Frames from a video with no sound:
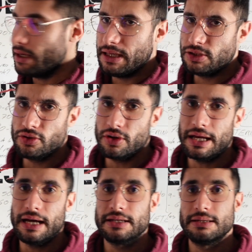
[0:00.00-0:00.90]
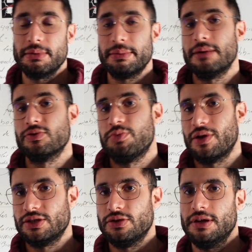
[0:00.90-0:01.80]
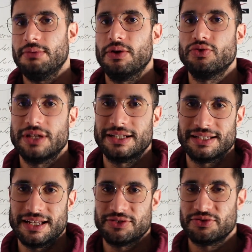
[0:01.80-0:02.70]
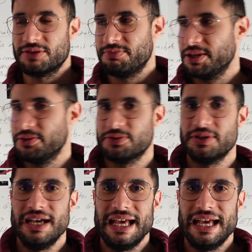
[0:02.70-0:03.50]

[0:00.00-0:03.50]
Historia, siempre empezamos por historia, me gusta tratar esos aspectos